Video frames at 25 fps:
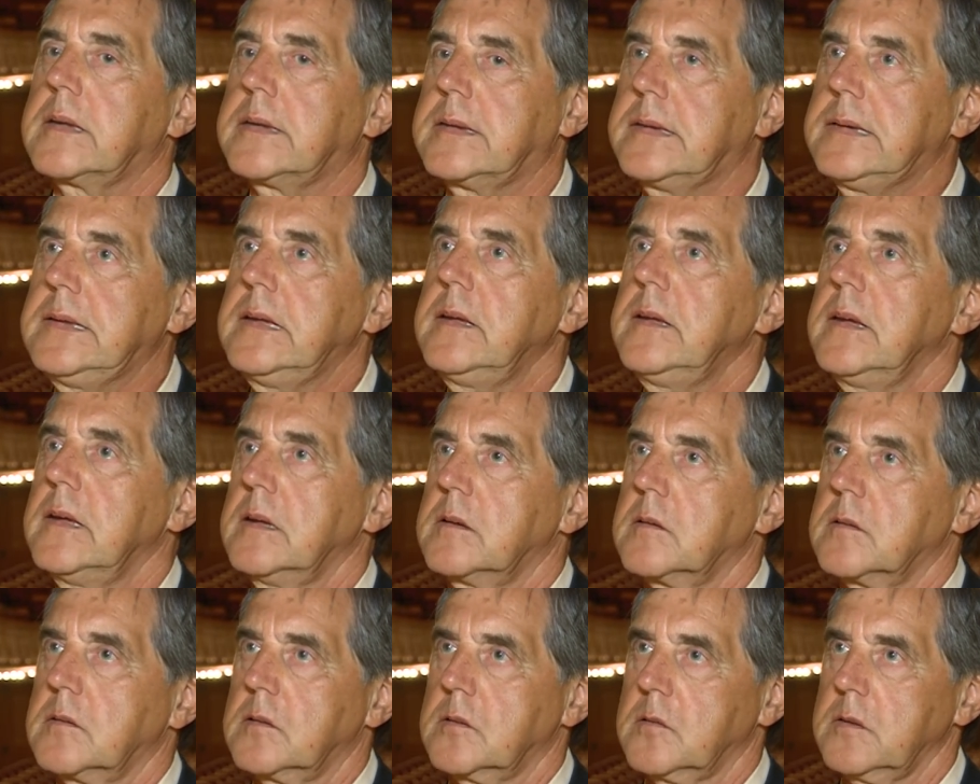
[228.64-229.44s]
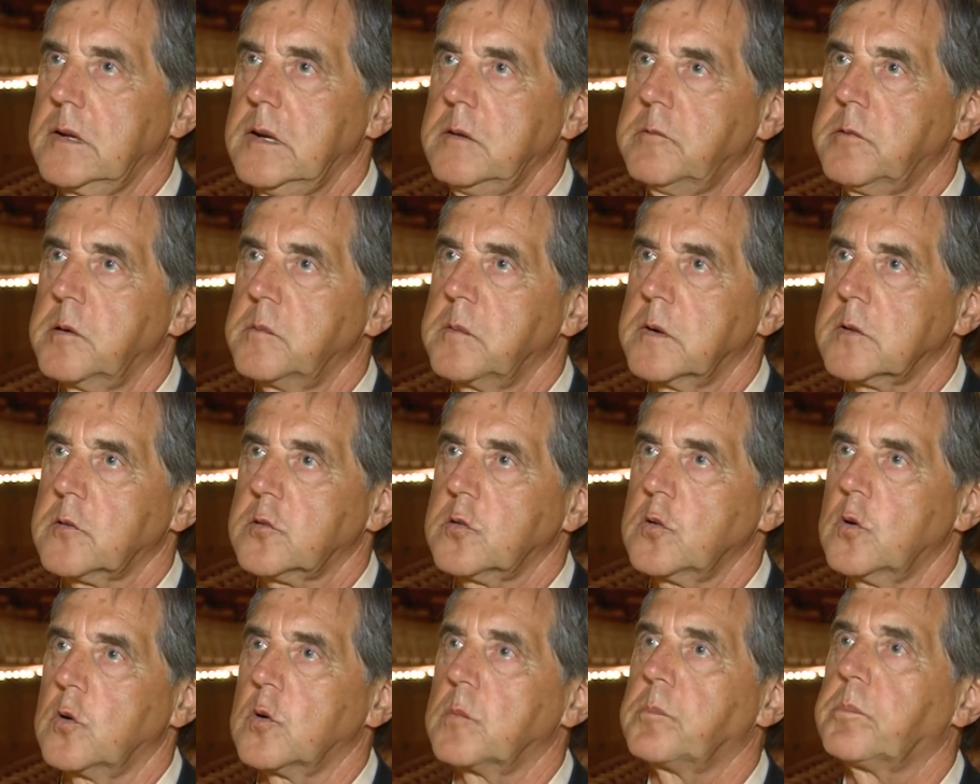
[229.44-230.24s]
Diese
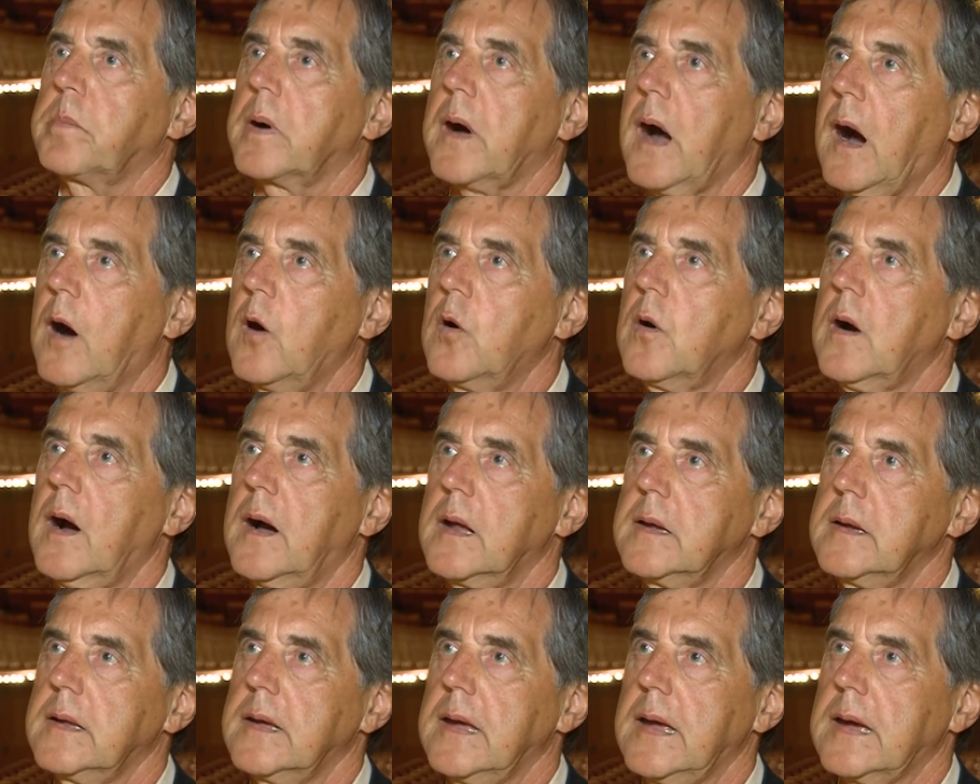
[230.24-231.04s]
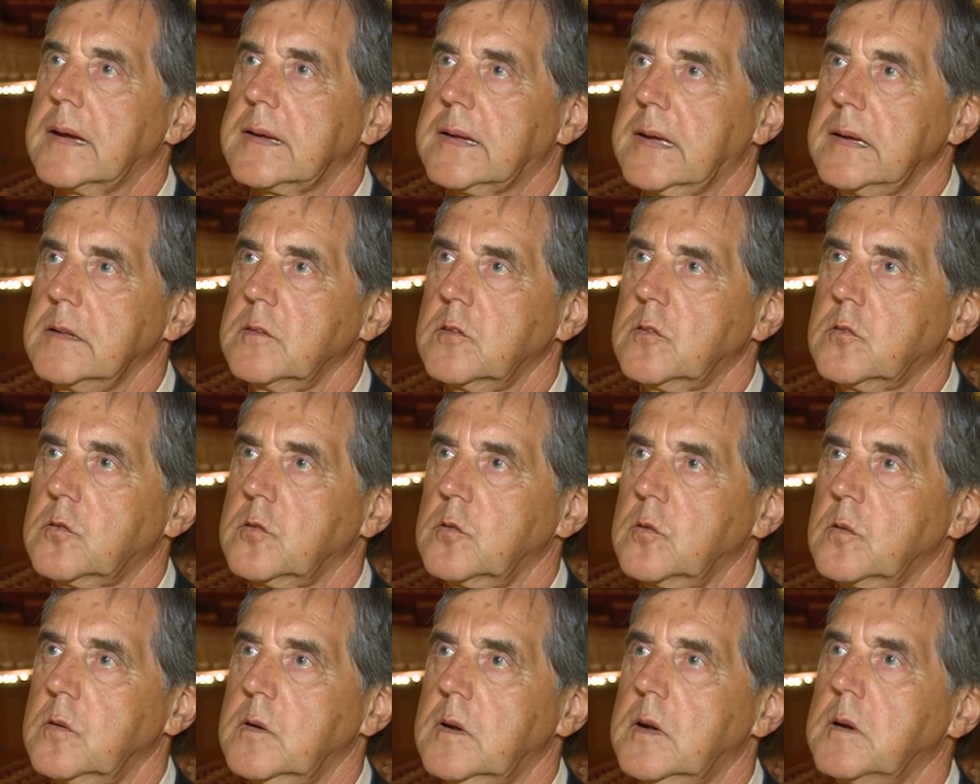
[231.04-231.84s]
Information braucht eine
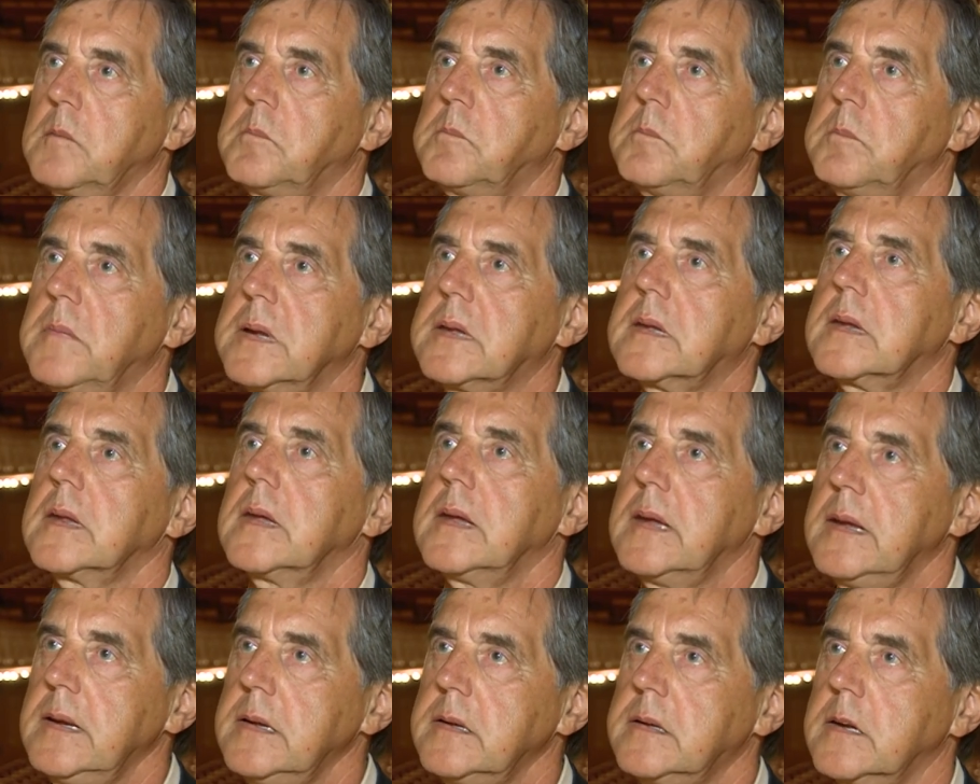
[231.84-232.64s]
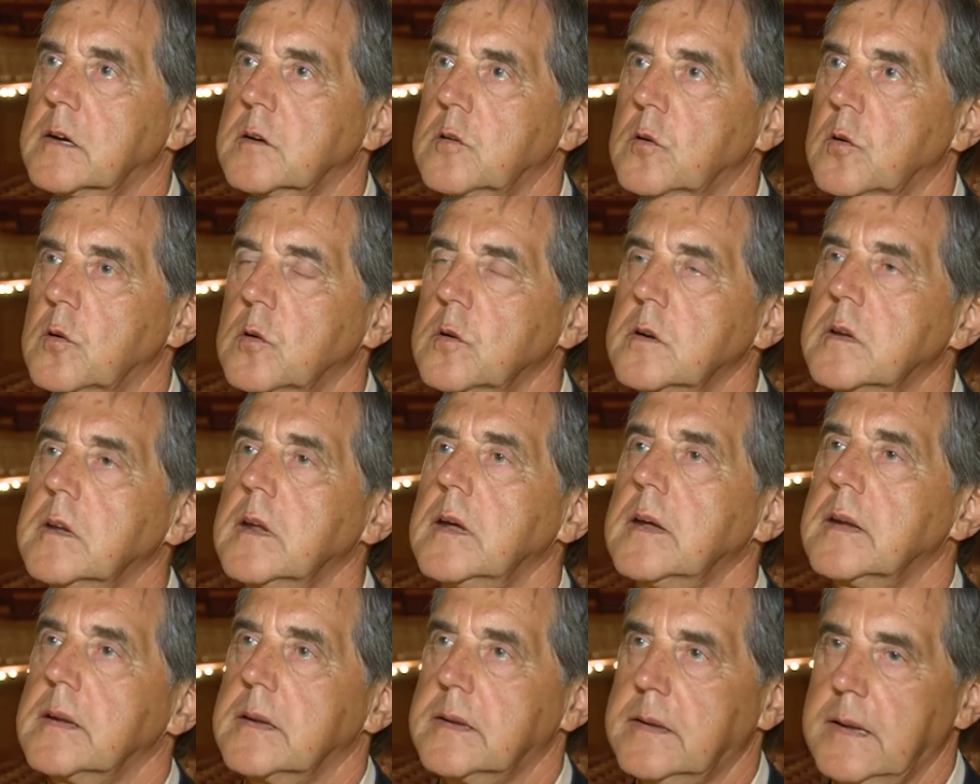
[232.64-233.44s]
Ergänzung mit Hintergrund,
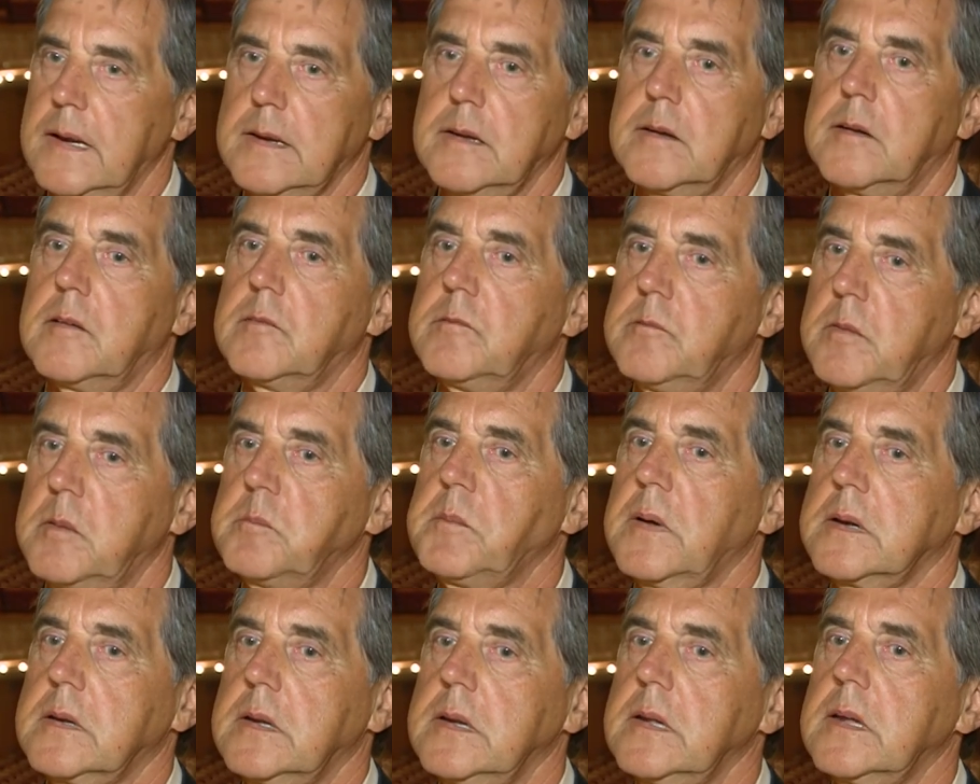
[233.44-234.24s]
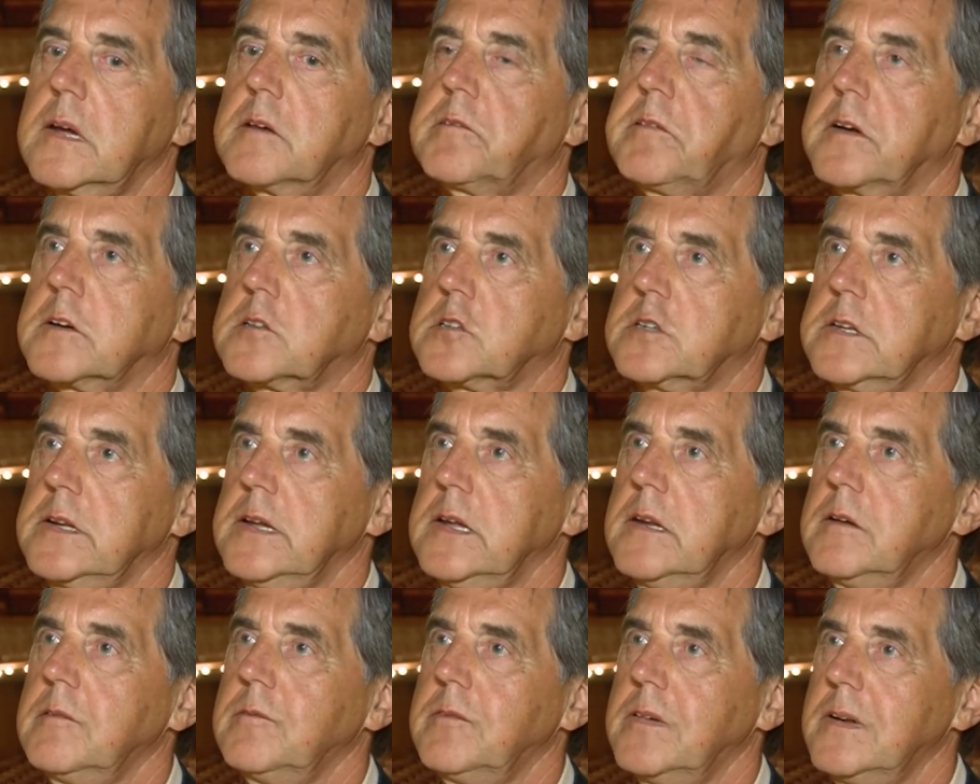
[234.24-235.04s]
denn wenn man Dinge
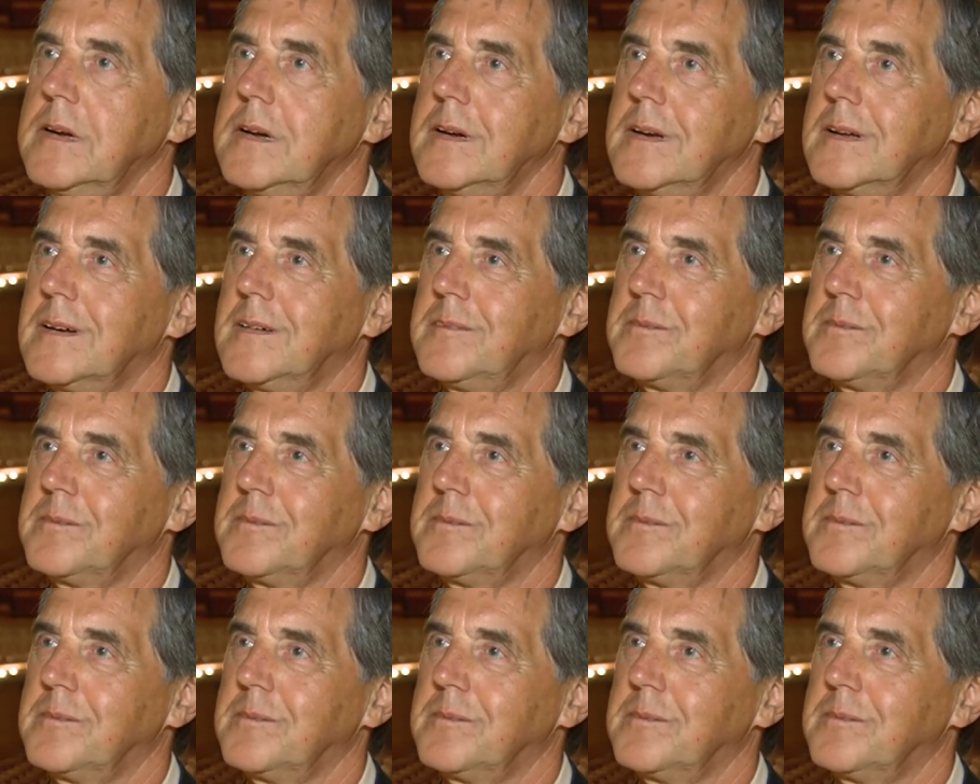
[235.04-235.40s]
verstehen will,